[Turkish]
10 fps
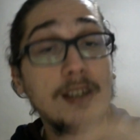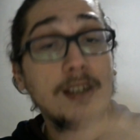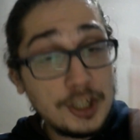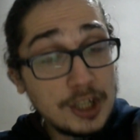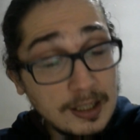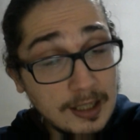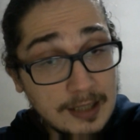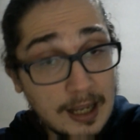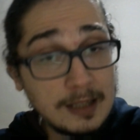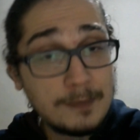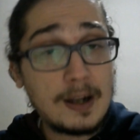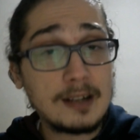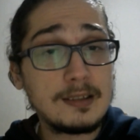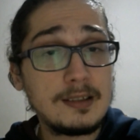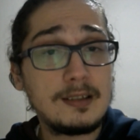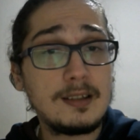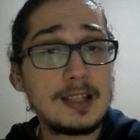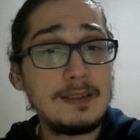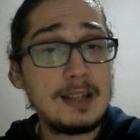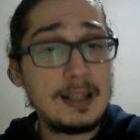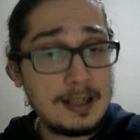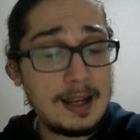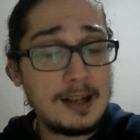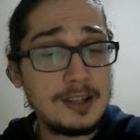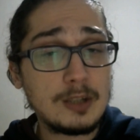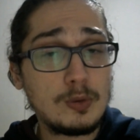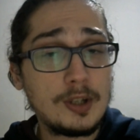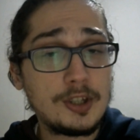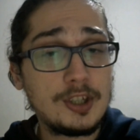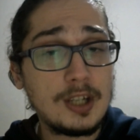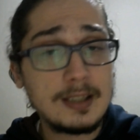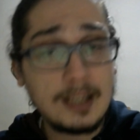İnşallah daha da farklı seviyelere geleceğiz, ulaşacağız.